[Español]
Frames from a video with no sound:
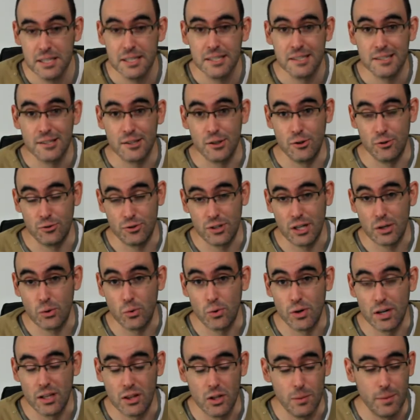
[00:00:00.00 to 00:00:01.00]
se lo está
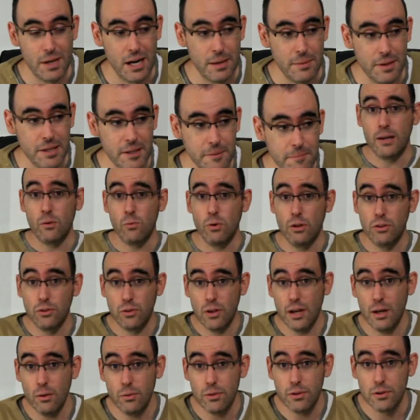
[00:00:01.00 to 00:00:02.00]
currando para mí. En cuanto
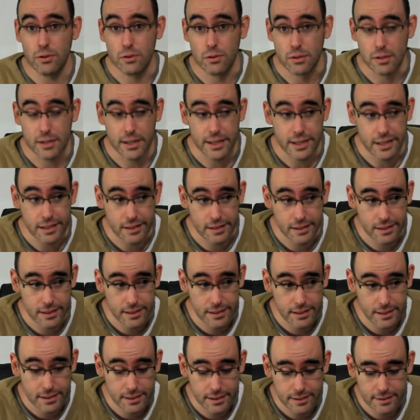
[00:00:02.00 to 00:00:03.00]
al audio,
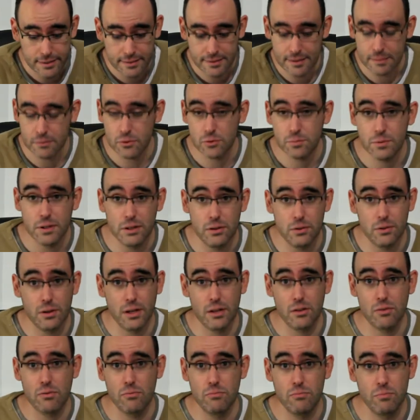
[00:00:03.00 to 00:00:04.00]
eh, estamos viendo que
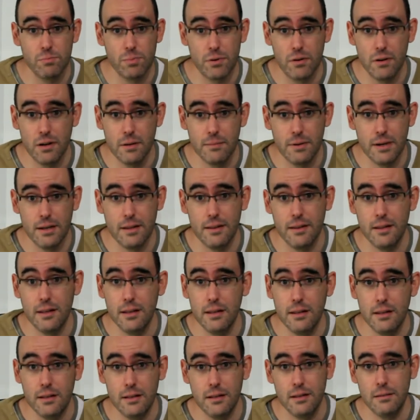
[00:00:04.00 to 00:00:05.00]
es un problema
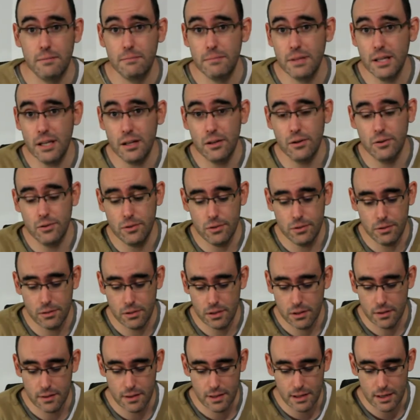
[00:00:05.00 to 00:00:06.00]
de micro
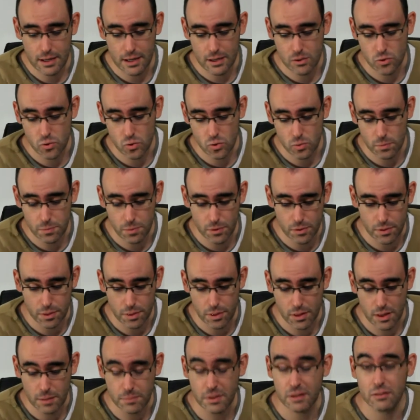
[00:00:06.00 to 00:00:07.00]
y del su
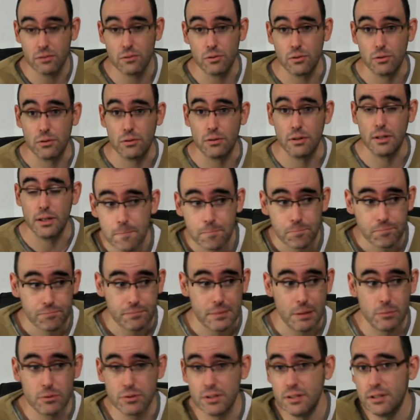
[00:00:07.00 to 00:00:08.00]
eh,
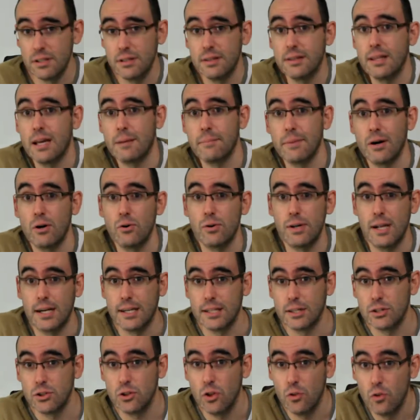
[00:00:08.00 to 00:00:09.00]
vamos a intentar
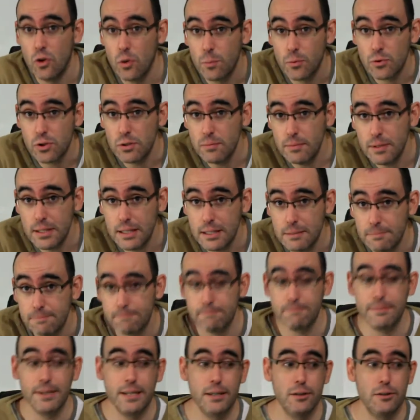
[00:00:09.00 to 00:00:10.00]
mejorar todo lo
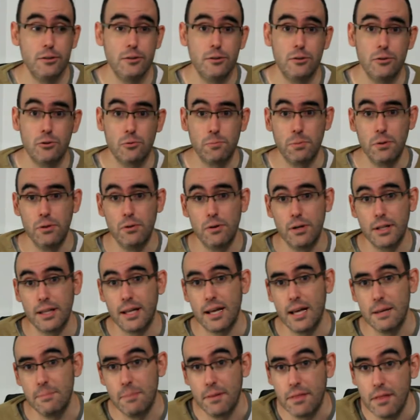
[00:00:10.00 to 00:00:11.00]
posible, pero os pido que
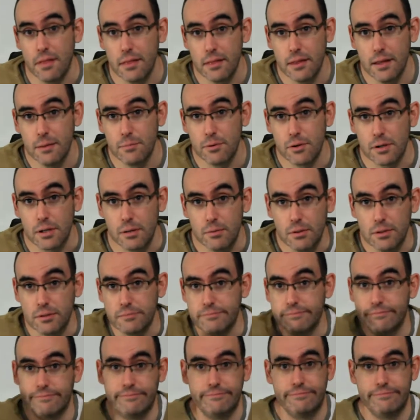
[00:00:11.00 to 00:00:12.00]
tengáis paciencia porque, bueno,